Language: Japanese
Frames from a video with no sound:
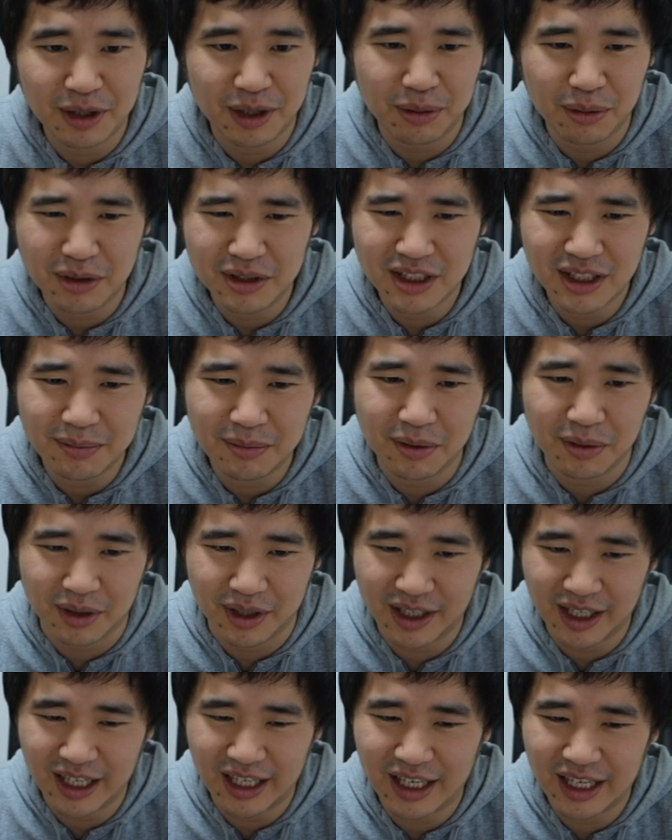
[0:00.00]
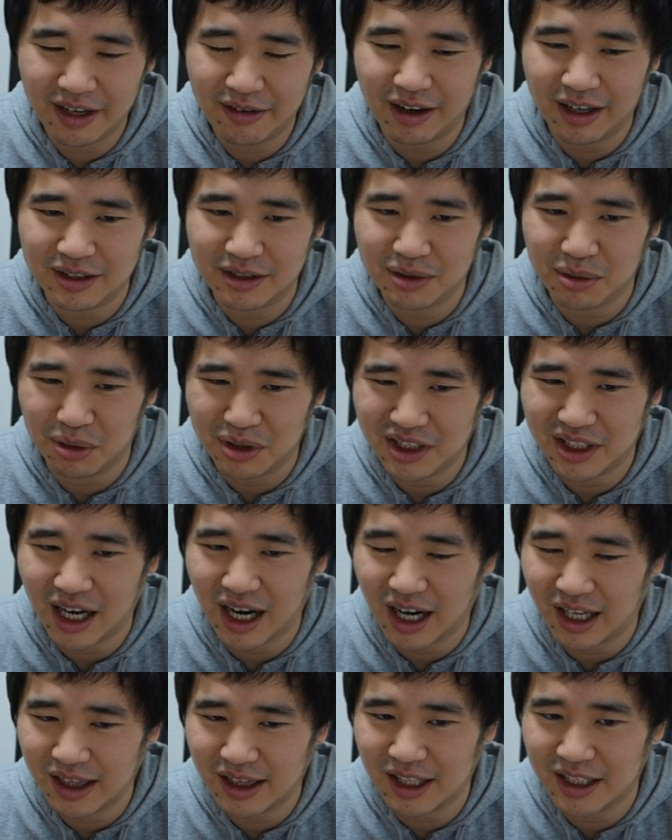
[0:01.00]
でどうしても金利は少し
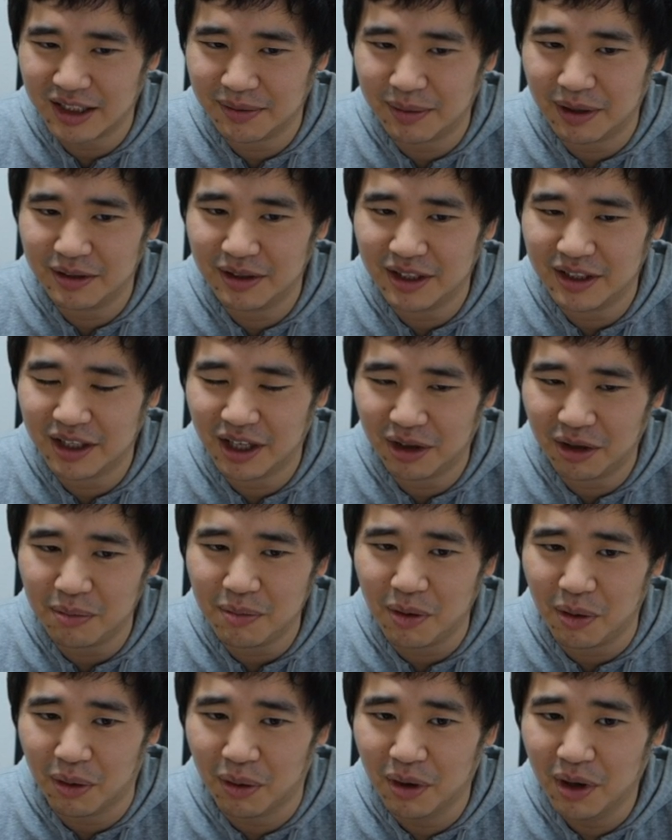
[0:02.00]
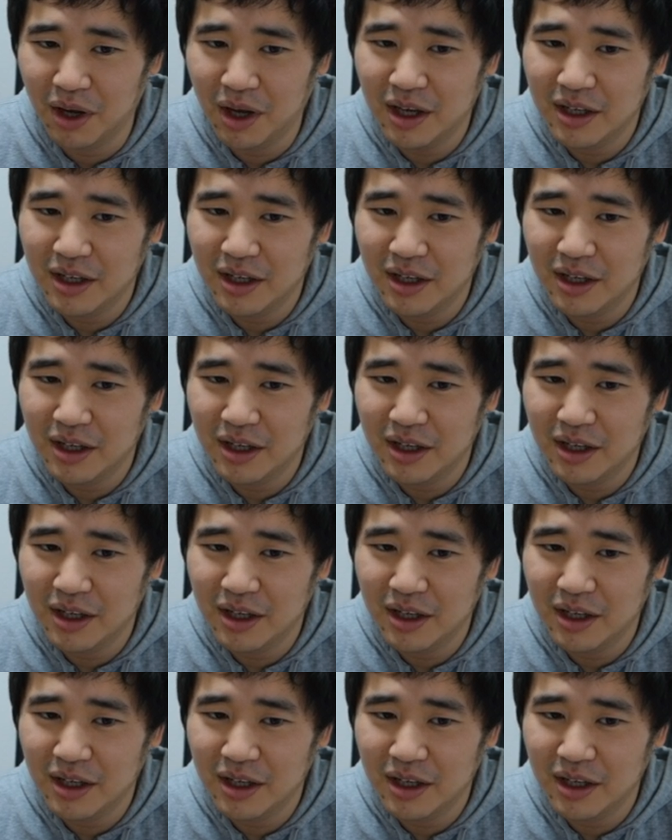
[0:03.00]
かかってしまうんですけども